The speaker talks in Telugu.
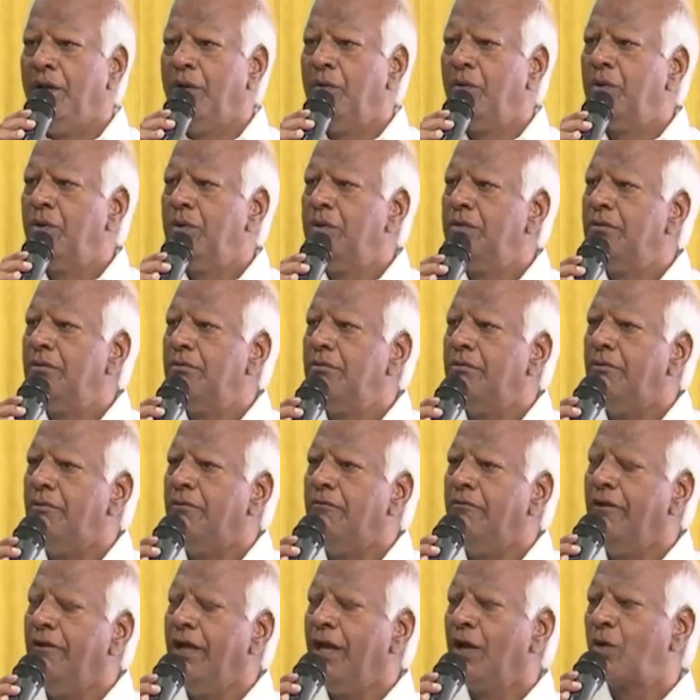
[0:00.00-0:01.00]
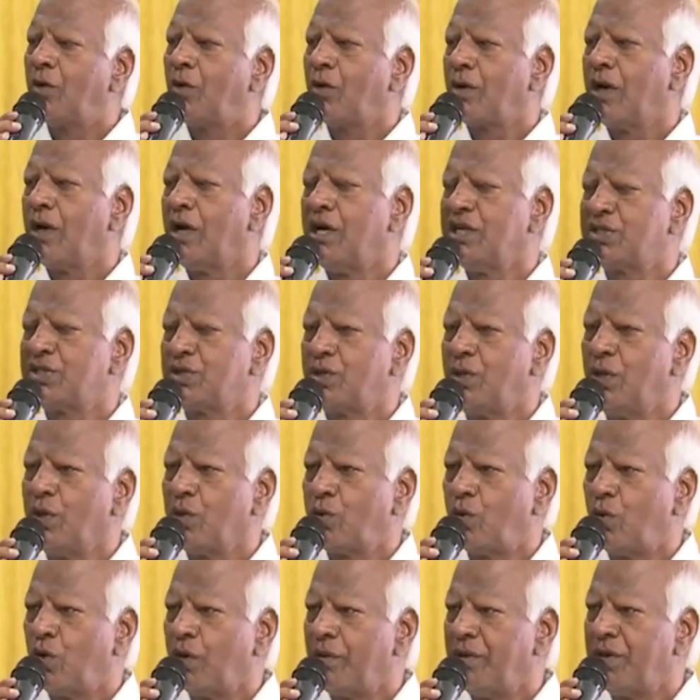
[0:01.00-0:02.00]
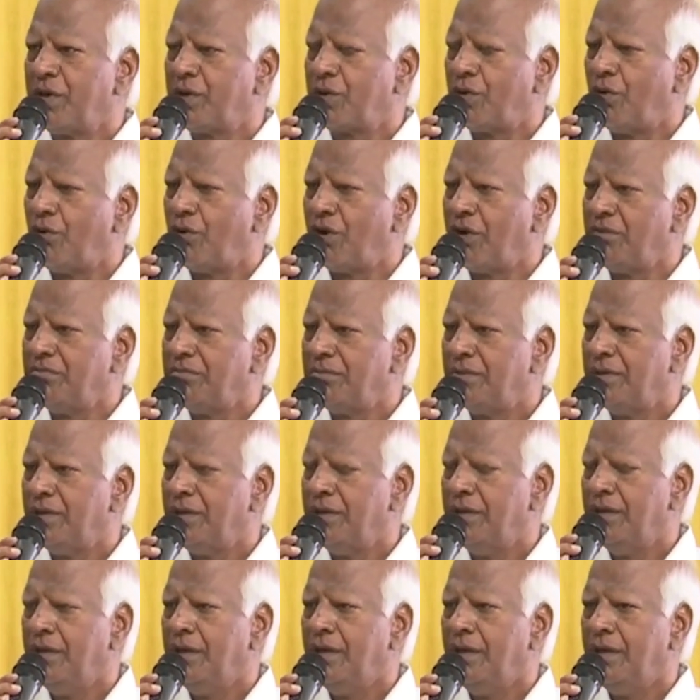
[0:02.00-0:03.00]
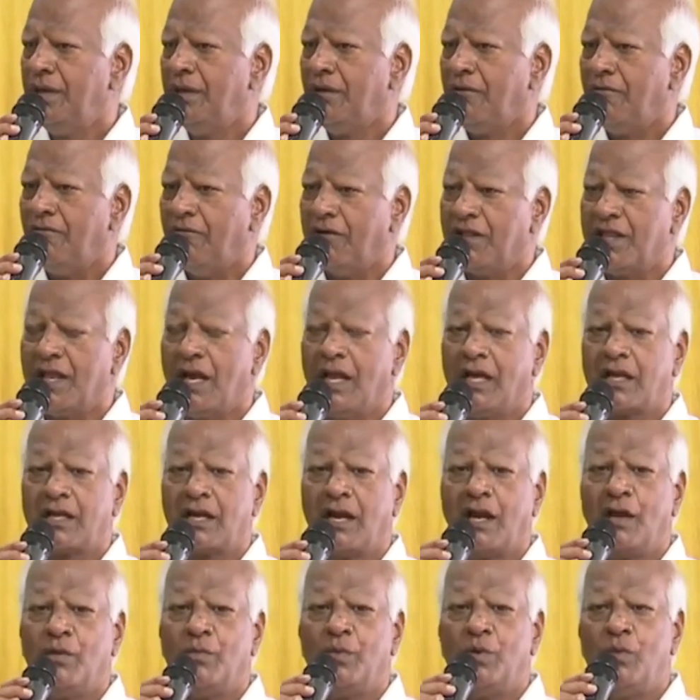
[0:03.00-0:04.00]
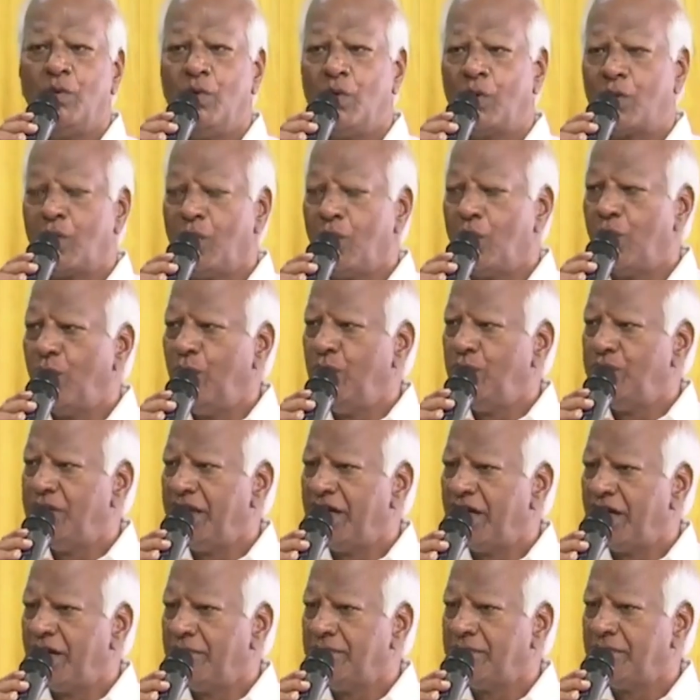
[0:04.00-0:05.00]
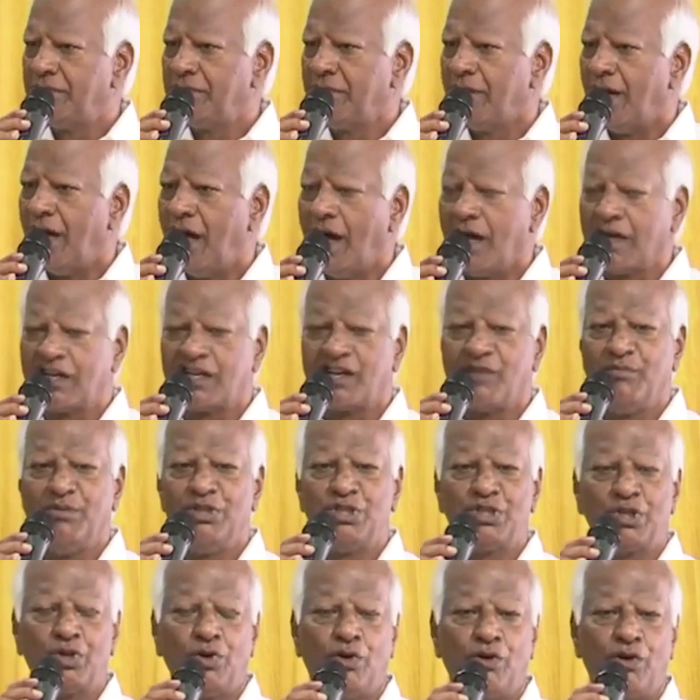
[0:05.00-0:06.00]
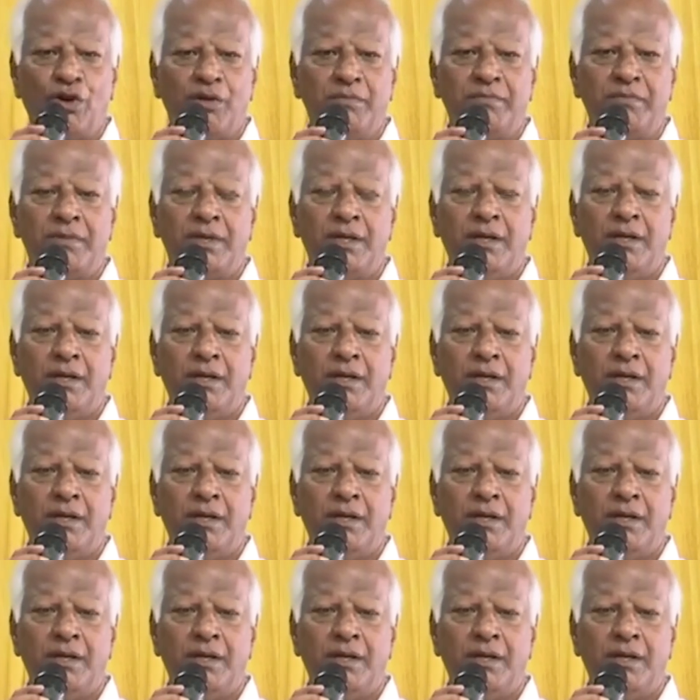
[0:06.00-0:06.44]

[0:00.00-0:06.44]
నువ్వు వేల కోట్ల ఆస్తులను కూడబెట్టుకోవడం వందల ఎకరాల భూములు కొనుగోలు చేయడం ఆక్రమించుకోవడం